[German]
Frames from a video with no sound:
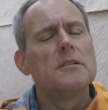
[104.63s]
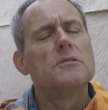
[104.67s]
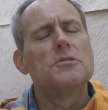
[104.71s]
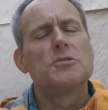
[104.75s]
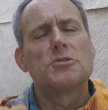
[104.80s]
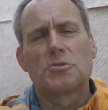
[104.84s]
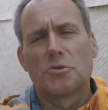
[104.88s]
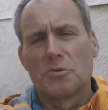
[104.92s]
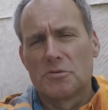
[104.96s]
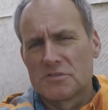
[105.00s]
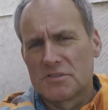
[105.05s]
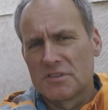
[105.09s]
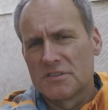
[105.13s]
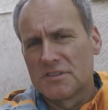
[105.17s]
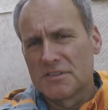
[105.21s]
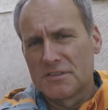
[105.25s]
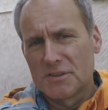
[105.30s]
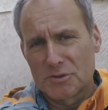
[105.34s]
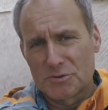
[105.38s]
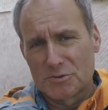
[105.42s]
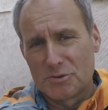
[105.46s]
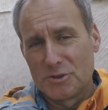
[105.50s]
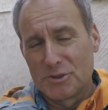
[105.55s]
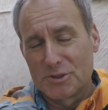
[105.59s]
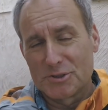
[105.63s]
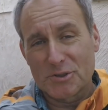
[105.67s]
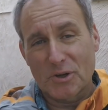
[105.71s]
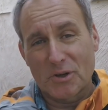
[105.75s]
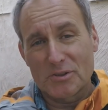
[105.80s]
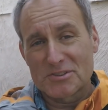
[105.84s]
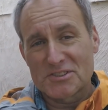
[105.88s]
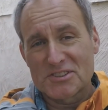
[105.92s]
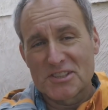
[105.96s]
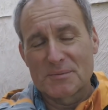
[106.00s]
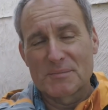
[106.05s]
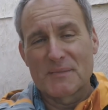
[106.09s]
Schön sind die natürlich
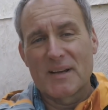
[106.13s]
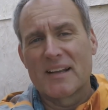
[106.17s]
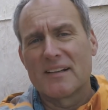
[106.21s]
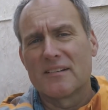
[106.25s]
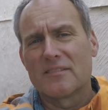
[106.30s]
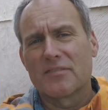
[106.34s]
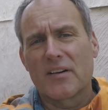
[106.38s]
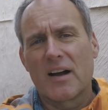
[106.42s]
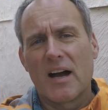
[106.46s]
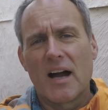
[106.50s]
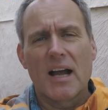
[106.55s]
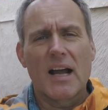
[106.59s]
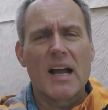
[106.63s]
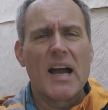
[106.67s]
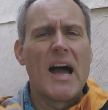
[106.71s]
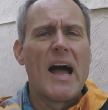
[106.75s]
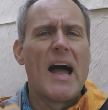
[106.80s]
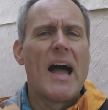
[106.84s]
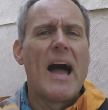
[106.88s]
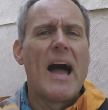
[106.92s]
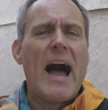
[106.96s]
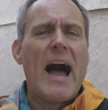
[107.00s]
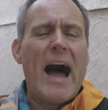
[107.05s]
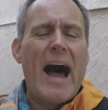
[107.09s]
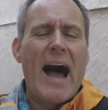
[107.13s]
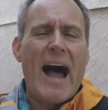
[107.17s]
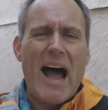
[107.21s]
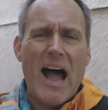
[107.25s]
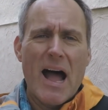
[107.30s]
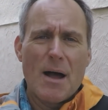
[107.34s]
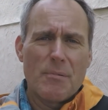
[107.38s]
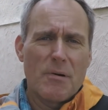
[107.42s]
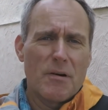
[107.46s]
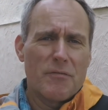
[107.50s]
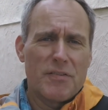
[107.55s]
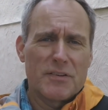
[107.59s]
trotzdem, keine Frage
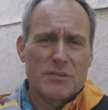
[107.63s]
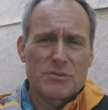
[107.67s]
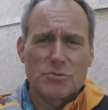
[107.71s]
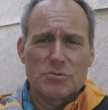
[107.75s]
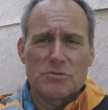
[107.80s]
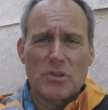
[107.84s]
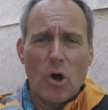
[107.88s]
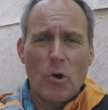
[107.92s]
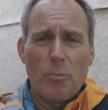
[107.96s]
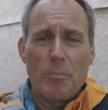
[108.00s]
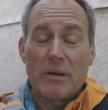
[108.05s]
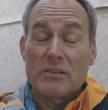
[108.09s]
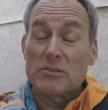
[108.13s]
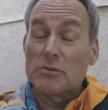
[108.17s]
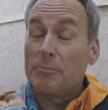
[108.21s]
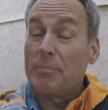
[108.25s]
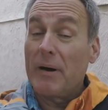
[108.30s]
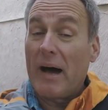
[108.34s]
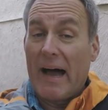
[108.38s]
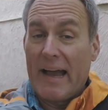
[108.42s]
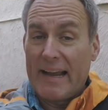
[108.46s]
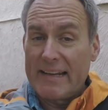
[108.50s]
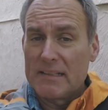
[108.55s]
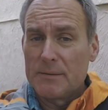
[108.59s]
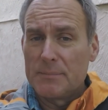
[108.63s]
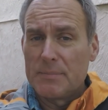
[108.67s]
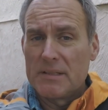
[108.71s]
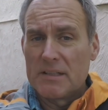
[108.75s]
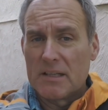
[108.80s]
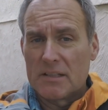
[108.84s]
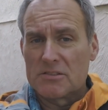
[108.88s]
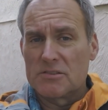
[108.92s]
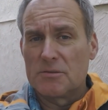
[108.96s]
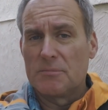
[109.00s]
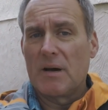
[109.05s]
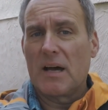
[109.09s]
aber versucht auch mal so ein paar eigene
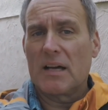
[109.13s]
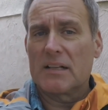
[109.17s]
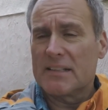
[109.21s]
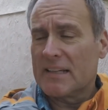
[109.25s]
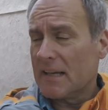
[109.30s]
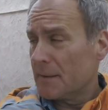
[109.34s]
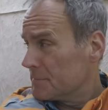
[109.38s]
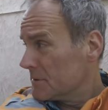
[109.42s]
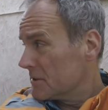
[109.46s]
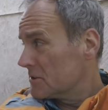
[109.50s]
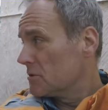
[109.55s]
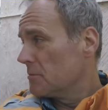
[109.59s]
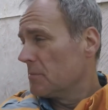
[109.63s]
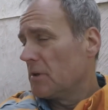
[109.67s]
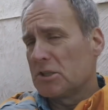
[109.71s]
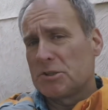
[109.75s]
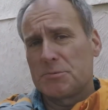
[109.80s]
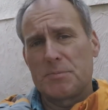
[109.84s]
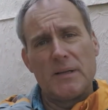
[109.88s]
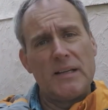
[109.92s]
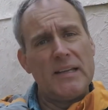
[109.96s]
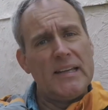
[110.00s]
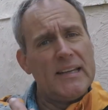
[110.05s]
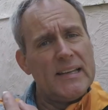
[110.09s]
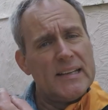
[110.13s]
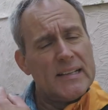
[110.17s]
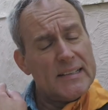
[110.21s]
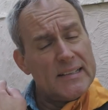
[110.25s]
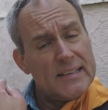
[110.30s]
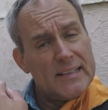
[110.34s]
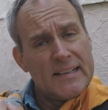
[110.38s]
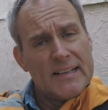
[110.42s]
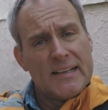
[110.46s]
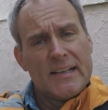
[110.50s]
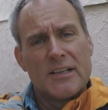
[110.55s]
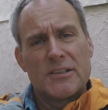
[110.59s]
Bilder zu machen. Ich habe jetzt zum Beispiel hier
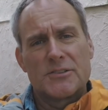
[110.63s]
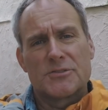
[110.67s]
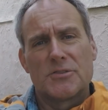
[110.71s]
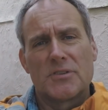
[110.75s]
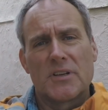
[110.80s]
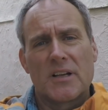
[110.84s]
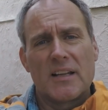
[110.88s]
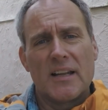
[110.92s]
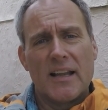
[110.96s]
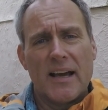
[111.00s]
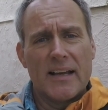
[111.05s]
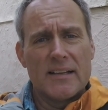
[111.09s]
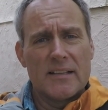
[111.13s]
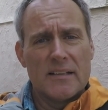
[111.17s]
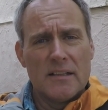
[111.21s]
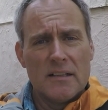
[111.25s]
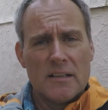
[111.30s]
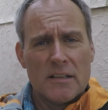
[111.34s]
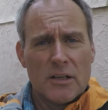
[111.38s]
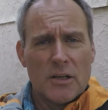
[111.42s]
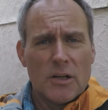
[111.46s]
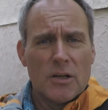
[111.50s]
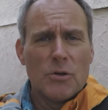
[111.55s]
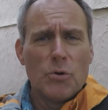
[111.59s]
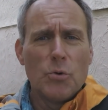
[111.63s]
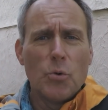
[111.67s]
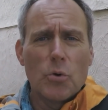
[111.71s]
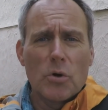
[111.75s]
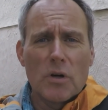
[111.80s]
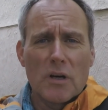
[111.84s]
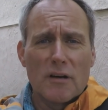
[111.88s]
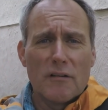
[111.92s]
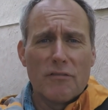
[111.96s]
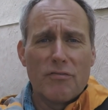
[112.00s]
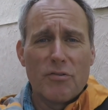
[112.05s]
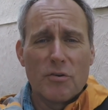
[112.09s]
so eine kleine
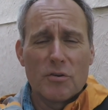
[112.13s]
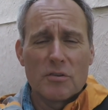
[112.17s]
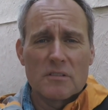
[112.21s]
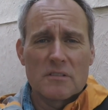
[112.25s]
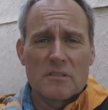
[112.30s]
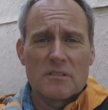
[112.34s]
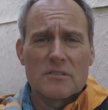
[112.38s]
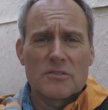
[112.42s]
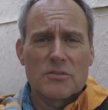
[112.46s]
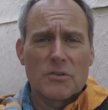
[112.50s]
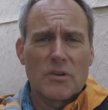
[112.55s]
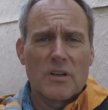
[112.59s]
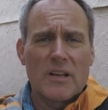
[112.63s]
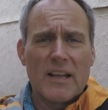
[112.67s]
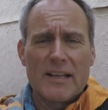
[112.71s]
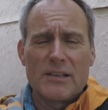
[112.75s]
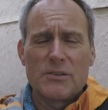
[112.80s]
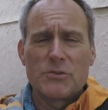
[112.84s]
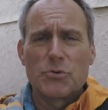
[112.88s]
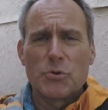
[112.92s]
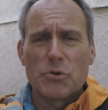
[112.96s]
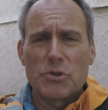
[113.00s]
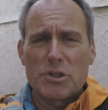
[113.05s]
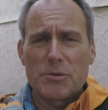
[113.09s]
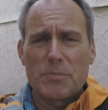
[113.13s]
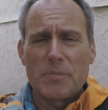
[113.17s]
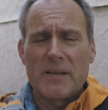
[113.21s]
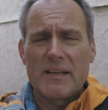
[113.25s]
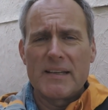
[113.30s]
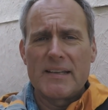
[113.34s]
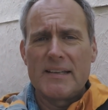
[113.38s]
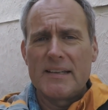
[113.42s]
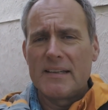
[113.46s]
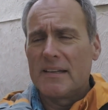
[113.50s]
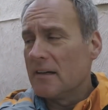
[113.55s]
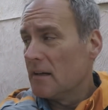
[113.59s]
Luke gefunden, so einen kleinen Durchblick
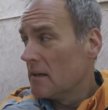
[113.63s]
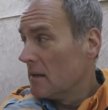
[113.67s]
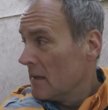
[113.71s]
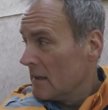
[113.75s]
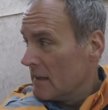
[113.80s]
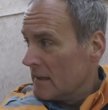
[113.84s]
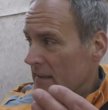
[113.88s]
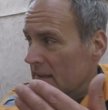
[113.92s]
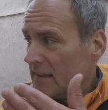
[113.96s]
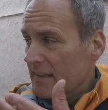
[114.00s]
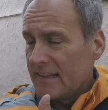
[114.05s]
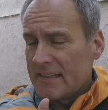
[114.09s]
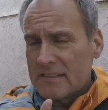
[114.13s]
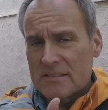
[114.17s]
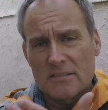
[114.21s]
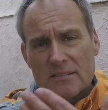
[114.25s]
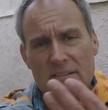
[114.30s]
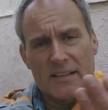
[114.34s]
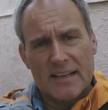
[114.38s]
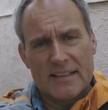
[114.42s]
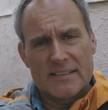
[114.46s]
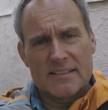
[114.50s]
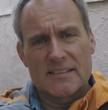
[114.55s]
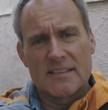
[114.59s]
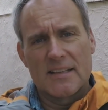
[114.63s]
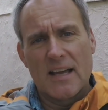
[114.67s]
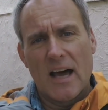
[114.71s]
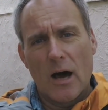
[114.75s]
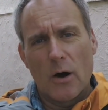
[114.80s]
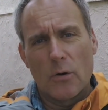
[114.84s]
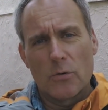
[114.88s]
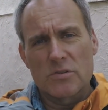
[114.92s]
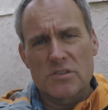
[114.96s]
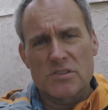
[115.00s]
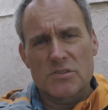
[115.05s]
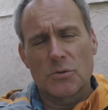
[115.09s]
hier, links und rechts ein
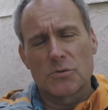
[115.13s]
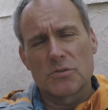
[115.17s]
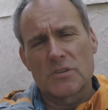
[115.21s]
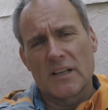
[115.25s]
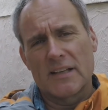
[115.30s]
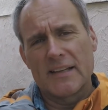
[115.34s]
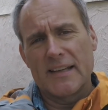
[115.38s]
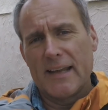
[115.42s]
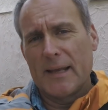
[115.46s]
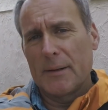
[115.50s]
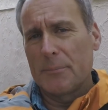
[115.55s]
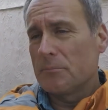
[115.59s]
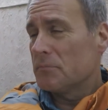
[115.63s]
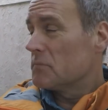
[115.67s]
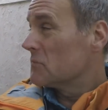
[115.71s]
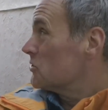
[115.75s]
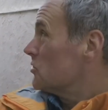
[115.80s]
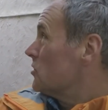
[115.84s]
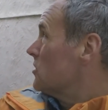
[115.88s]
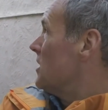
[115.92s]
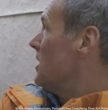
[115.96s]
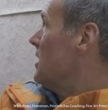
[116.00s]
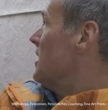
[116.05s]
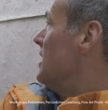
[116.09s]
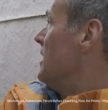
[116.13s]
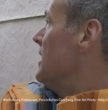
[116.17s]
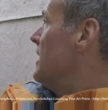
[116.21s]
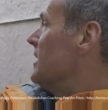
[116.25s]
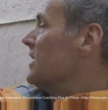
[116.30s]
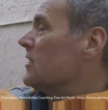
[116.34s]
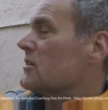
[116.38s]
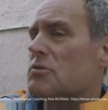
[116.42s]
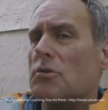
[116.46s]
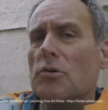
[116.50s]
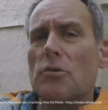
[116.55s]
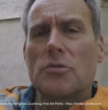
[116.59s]
Haus und dann eben so, eine,
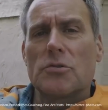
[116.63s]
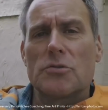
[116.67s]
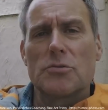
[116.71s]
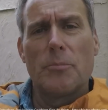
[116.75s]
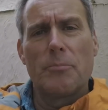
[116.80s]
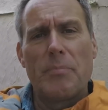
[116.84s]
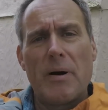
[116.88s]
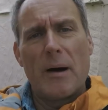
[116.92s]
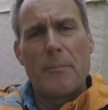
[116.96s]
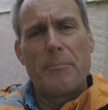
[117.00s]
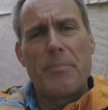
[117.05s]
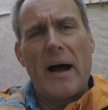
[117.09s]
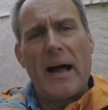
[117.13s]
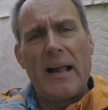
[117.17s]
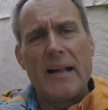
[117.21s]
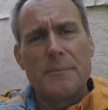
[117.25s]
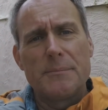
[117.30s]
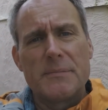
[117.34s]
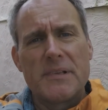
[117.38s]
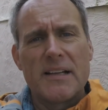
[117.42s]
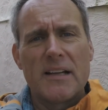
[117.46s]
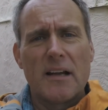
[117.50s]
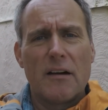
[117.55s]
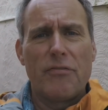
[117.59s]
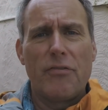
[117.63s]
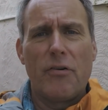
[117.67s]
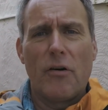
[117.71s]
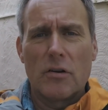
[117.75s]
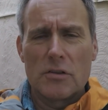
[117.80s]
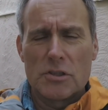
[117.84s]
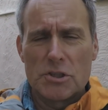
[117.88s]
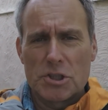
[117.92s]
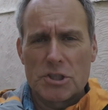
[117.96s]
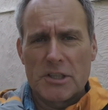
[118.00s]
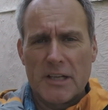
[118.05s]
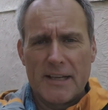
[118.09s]
so, so ein paar Palmen, die da
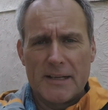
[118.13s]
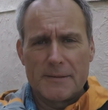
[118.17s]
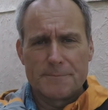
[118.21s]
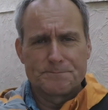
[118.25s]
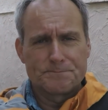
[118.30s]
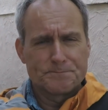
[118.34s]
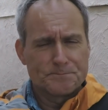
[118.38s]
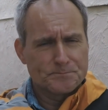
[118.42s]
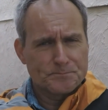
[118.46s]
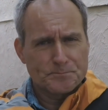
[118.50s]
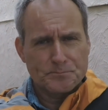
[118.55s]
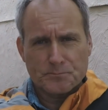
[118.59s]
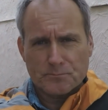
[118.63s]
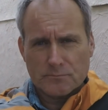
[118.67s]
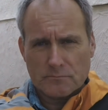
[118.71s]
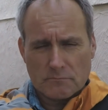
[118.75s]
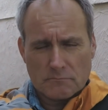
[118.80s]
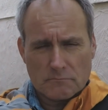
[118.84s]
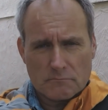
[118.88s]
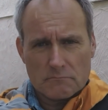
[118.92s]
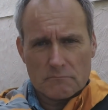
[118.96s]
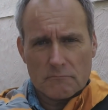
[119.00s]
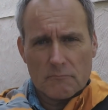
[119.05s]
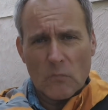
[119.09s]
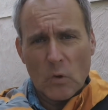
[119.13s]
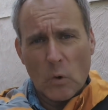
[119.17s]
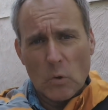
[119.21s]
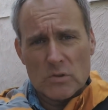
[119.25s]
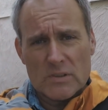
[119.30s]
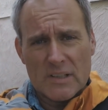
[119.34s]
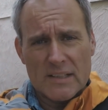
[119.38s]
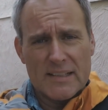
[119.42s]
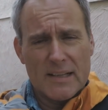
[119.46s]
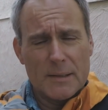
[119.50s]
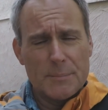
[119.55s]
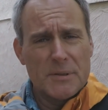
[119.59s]
vorne stehen. Und
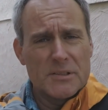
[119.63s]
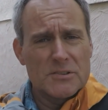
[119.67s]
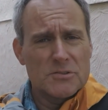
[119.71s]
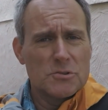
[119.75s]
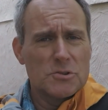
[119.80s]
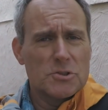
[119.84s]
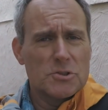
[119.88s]
dann eben hier so ein,